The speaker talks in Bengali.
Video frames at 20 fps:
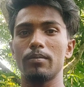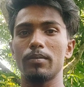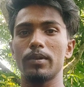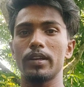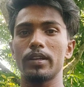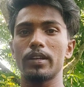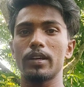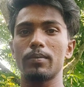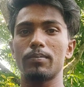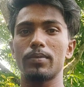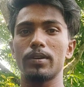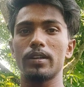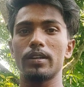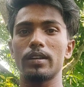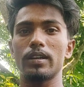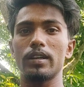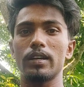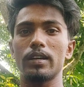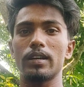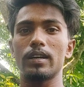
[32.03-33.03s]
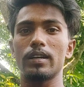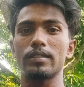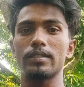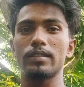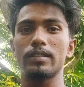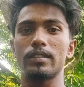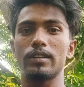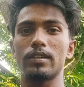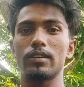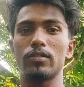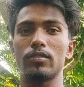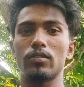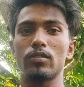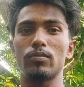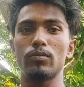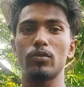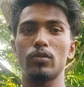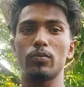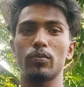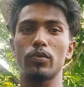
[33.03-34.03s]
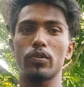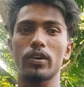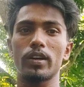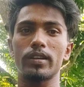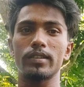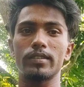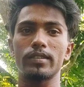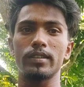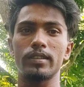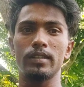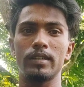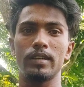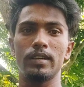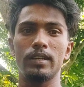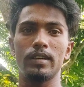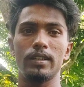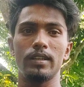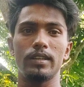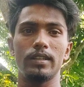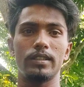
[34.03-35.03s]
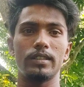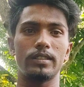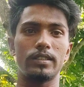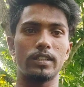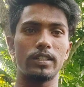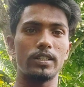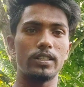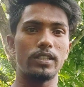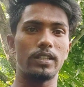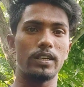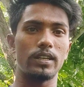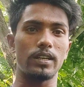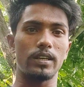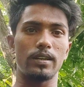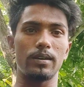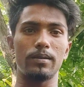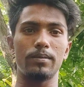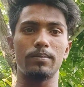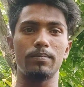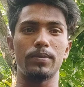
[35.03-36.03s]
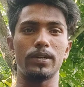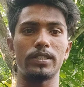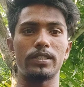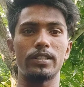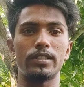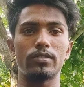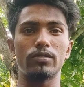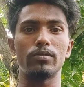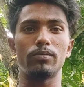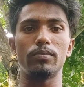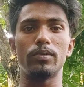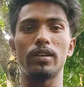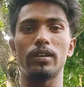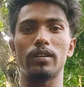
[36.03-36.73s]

বা এটি আপনার গাছের কীরকম উপকার আছে সেই বেশ কিছু